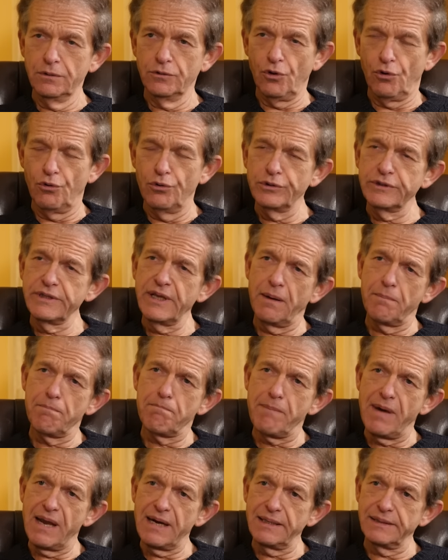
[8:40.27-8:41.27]
Dans le terme
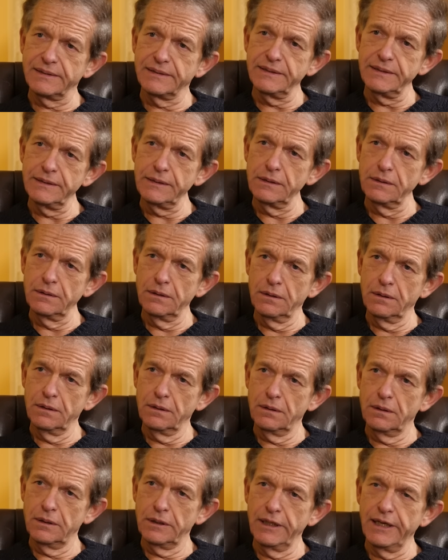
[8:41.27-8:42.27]
maladie,
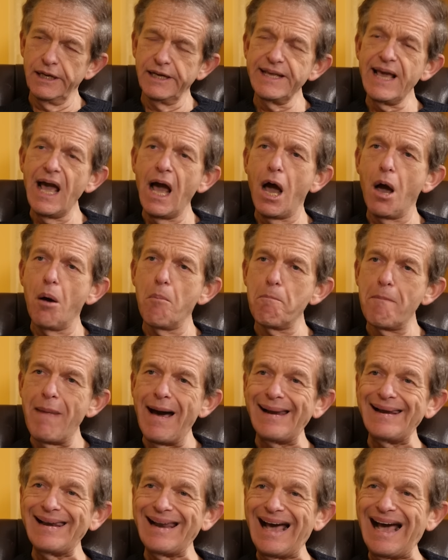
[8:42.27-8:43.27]
il y a
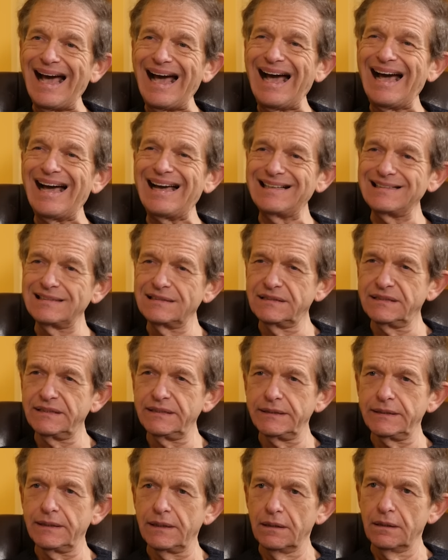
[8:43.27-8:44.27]
mal à
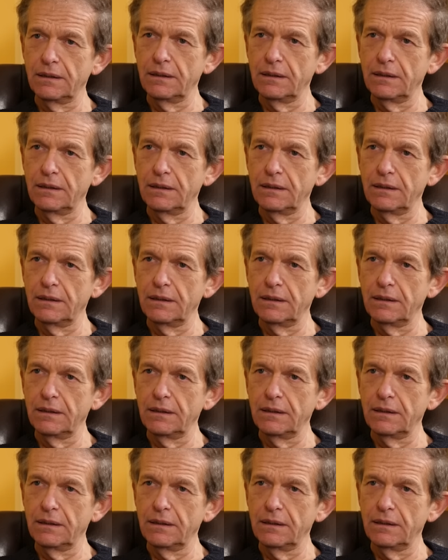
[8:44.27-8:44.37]
dire.